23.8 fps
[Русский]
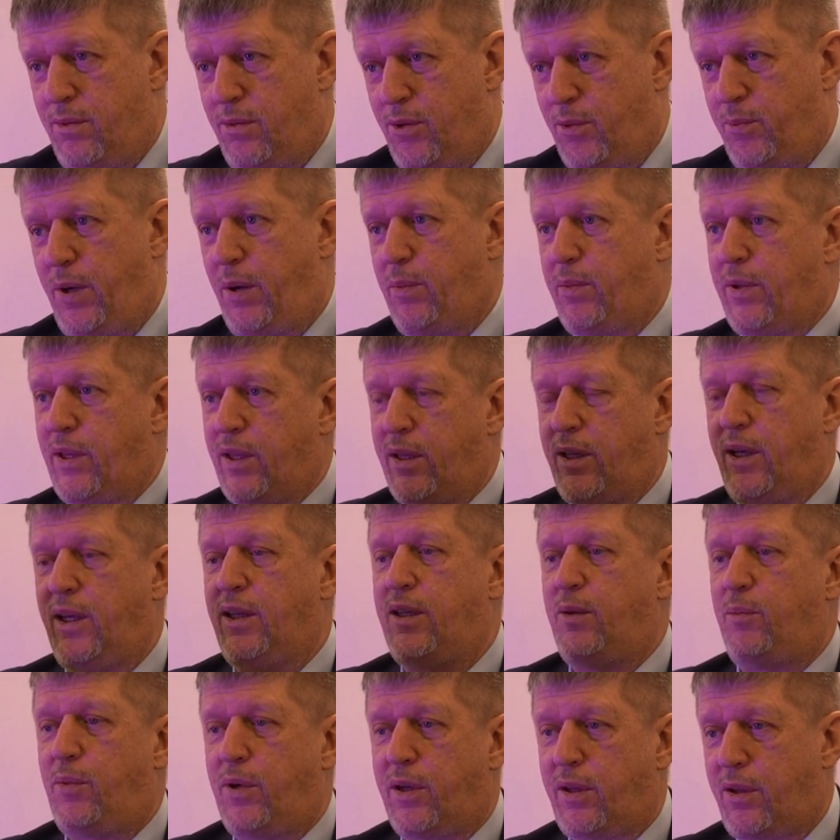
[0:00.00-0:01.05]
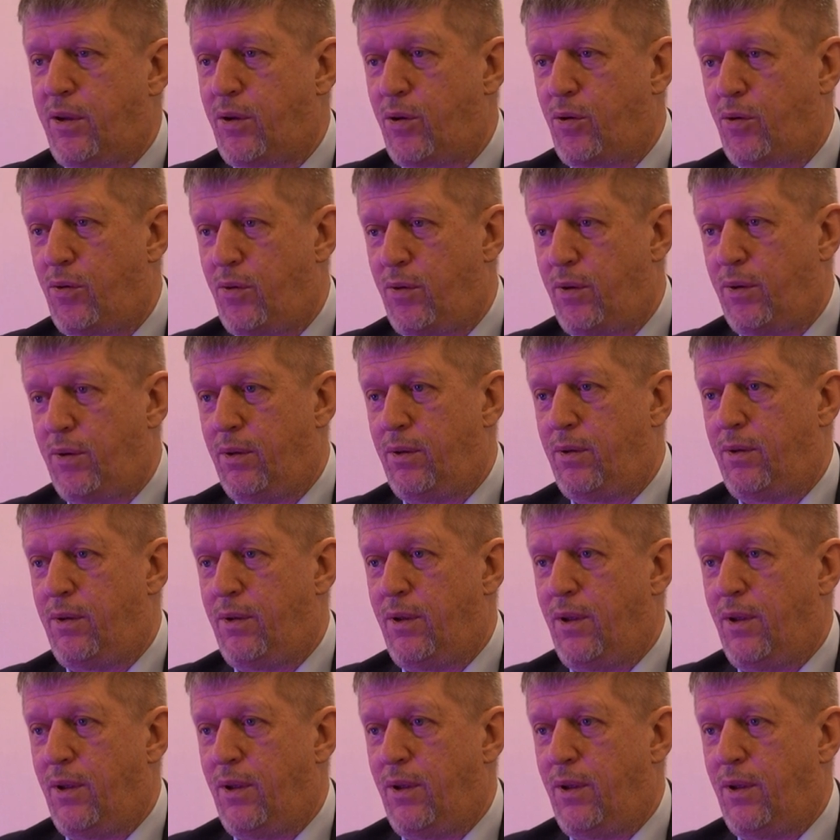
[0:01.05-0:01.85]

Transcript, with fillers: вот прям конкретно маркирован.